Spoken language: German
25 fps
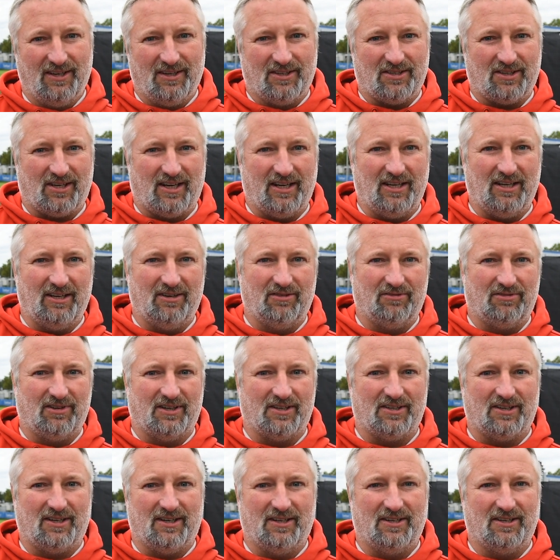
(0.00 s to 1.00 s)
Drei
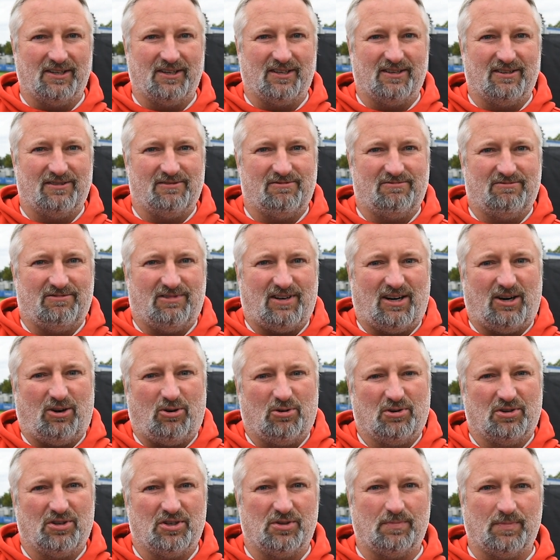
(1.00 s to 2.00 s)
Innenverteidiger war
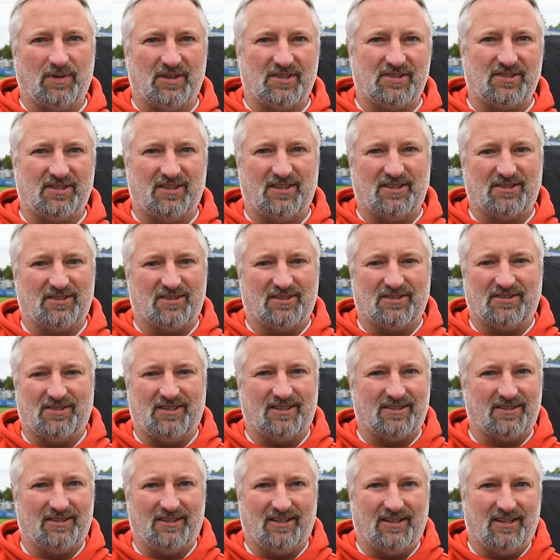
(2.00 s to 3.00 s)
auch nicht besser. Er hat
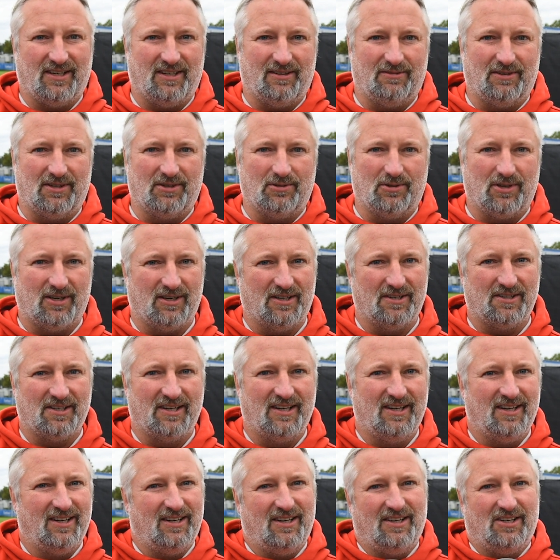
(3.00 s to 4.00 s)
gesagt, naja, wenn du halt
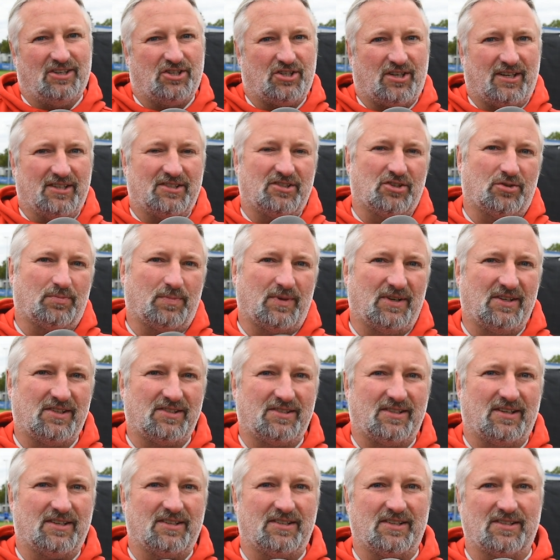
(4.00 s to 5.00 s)
scheiße
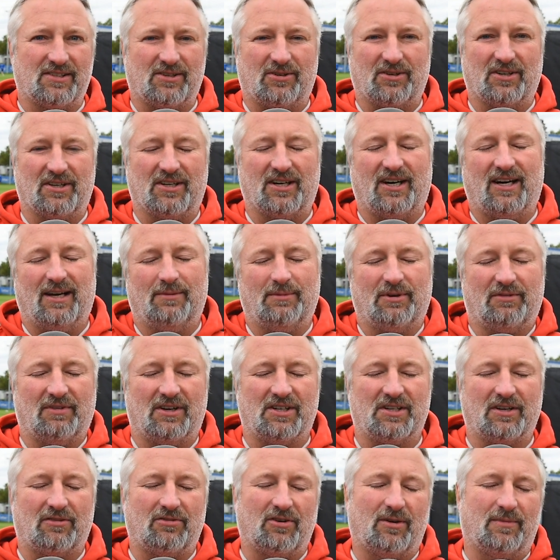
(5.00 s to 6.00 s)
spielst, dann ist es auch egal, mit
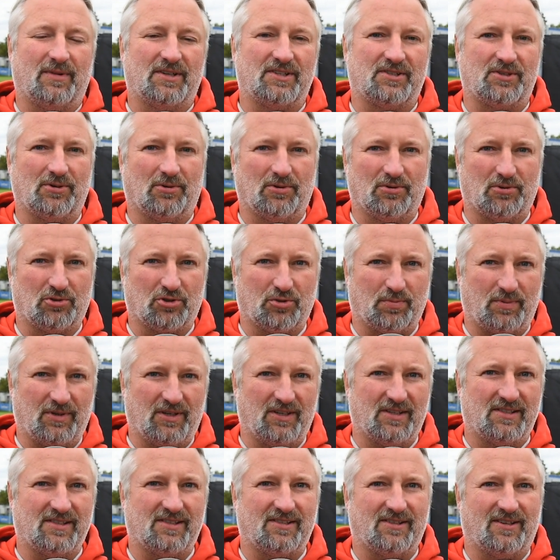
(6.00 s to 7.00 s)
welcher Formation du
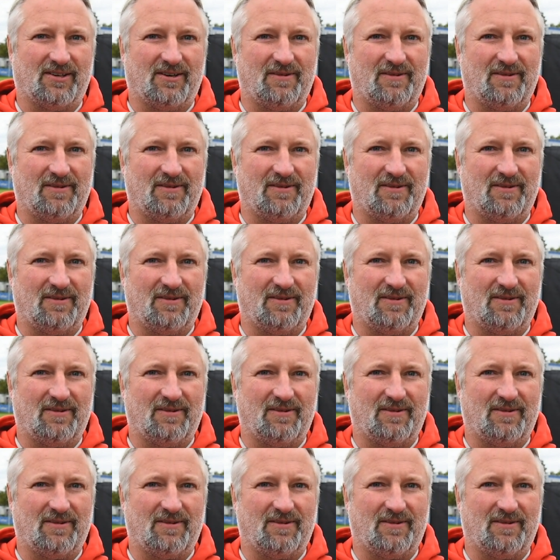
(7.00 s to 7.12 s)
spielst.